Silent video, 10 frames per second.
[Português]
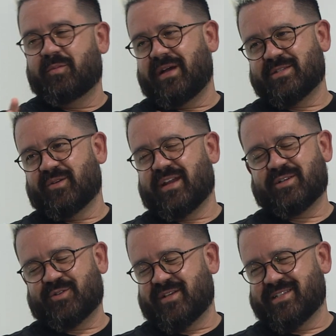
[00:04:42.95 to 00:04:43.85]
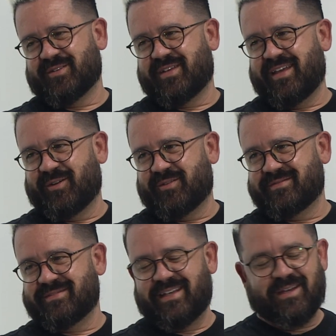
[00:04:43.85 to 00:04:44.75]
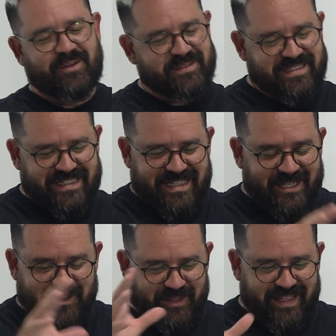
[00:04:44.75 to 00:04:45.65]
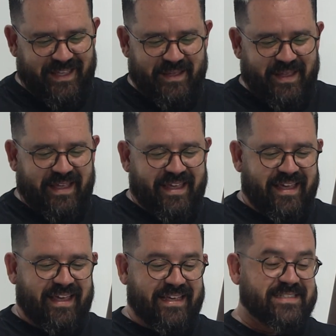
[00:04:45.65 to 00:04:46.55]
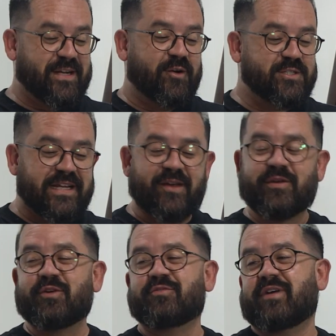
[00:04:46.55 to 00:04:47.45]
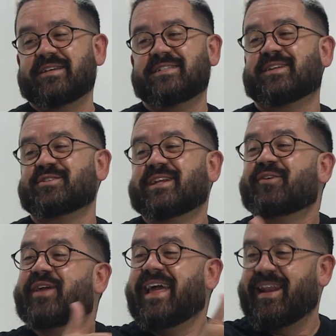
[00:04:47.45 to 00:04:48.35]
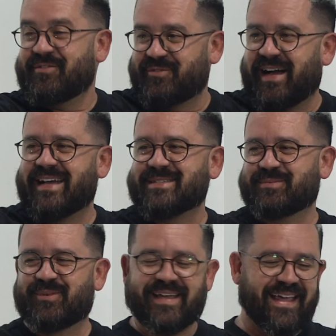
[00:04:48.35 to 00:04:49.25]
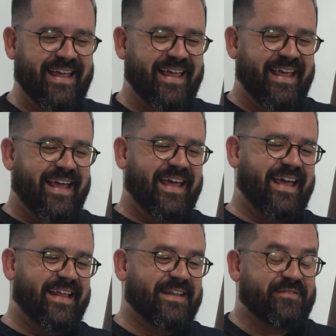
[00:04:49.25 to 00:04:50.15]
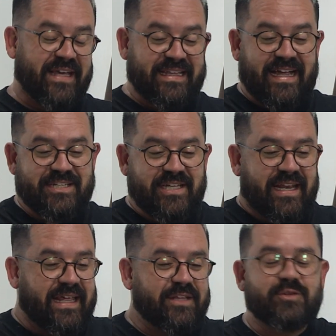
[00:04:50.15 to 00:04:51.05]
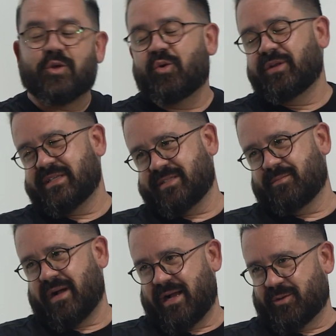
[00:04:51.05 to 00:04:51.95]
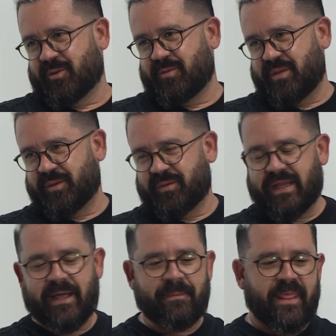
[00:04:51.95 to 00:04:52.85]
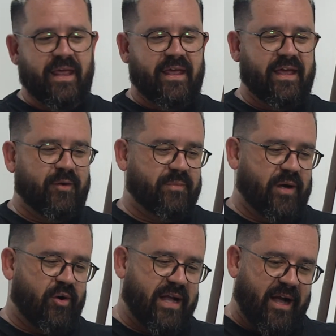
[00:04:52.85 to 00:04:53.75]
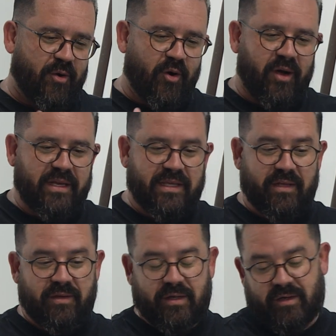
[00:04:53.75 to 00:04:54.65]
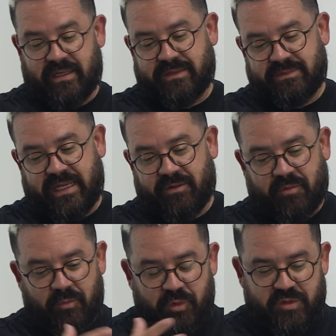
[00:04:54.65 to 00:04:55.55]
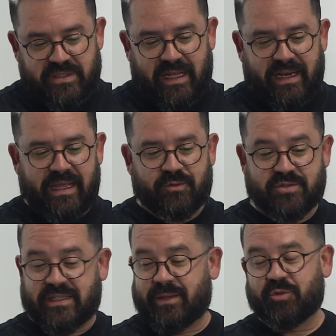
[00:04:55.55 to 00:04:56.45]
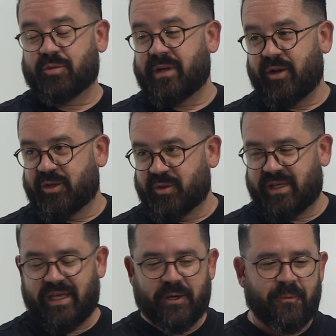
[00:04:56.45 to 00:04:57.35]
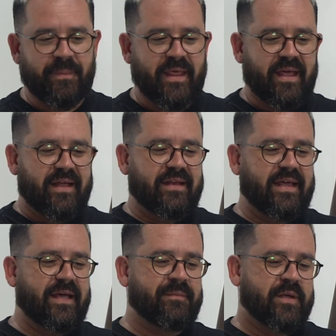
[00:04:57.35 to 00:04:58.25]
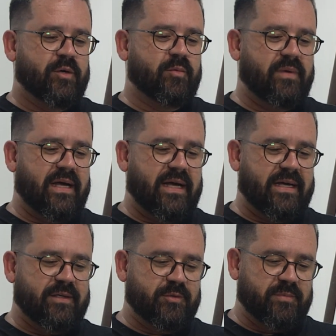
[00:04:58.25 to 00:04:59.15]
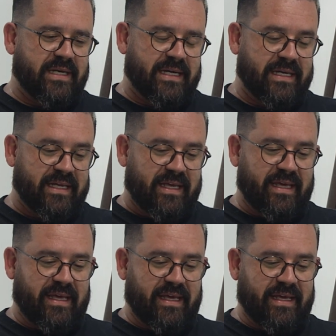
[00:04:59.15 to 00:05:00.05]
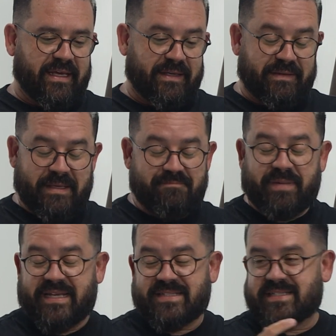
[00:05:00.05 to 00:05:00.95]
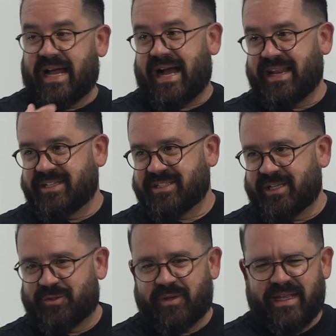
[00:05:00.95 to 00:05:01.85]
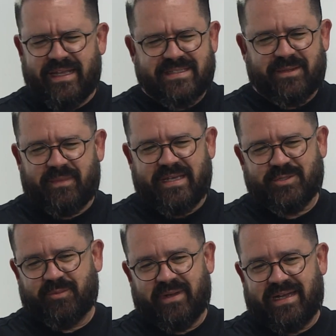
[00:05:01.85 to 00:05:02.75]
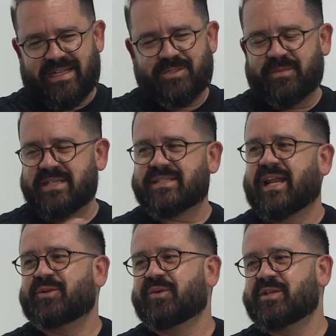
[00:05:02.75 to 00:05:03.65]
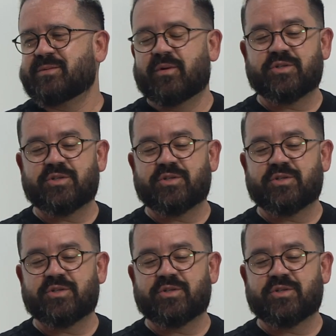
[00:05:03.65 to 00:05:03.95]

mais corajosa do que eu. Eu, vocês acham que é extraordinário o que eu faço, e extraordinário o que ela faz, porque, é, na verdade, ela entrou nesse barco comigo, né? é uma orcaholic, né, com muitos talentos, até muito melhor do que eu, né, uma, uma é, empresária de natureza, mas uma administradora de mão